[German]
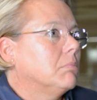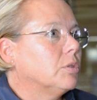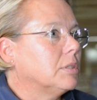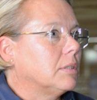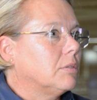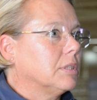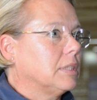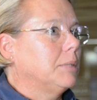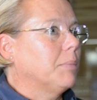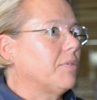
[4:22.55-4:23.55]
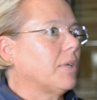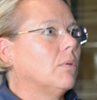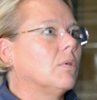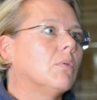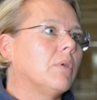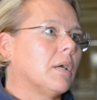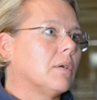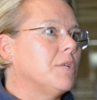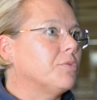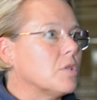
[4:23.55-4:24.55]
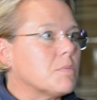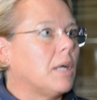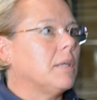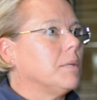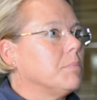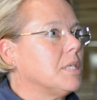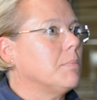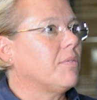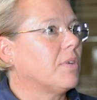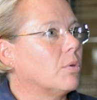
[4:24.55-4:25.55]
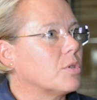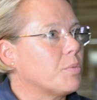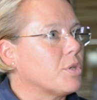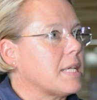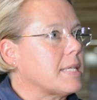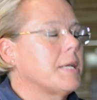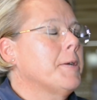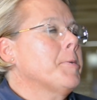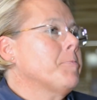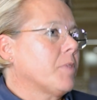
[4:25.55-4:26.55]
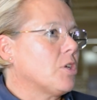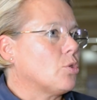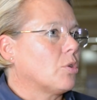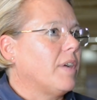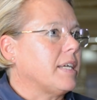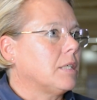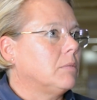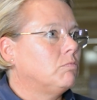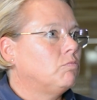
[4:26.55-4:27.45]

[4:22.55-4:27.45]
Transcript: unsere, unsere Teamentwicklung oder hilft uns mal in einem Teamentwicklungsprozess ein Stück weiter.